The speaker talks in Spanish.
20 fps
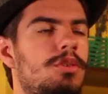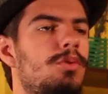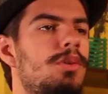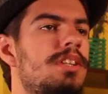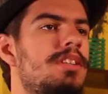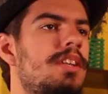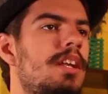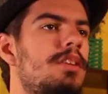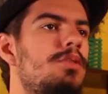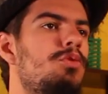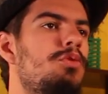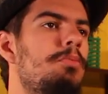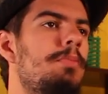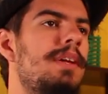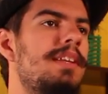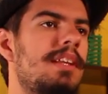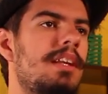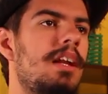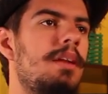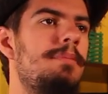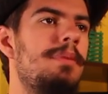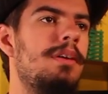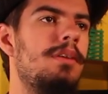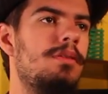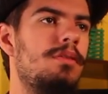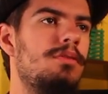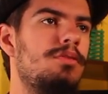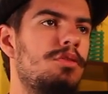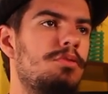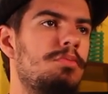No es tanto un material
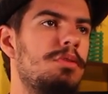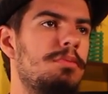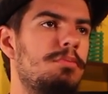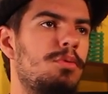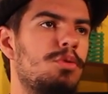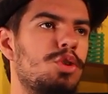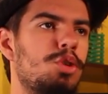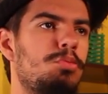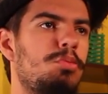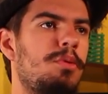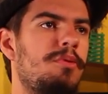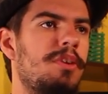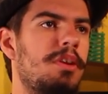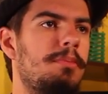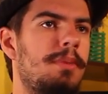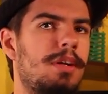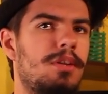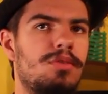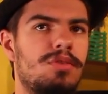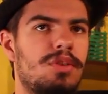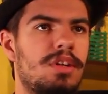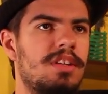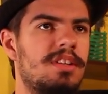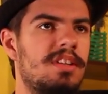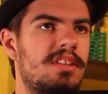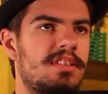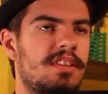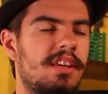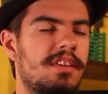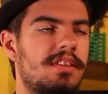para nosotros mismos como afirman otros
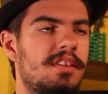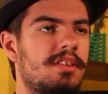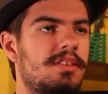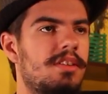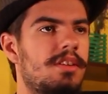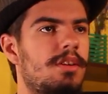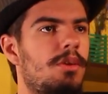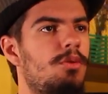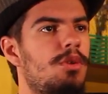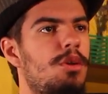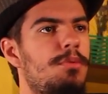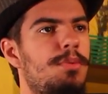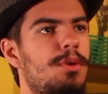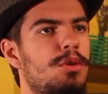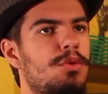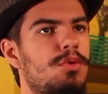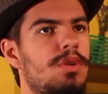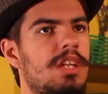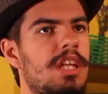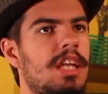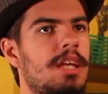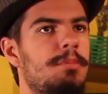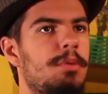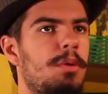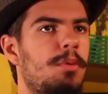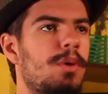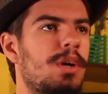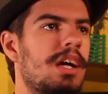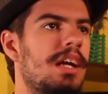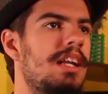artistas, sino una oportunidad de
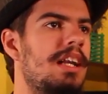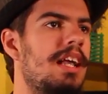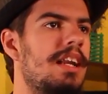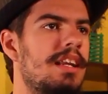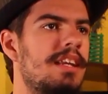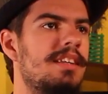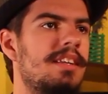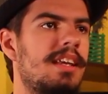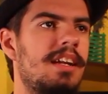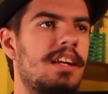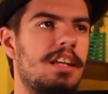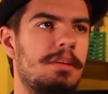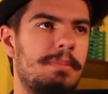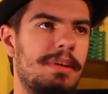provocar la risa en el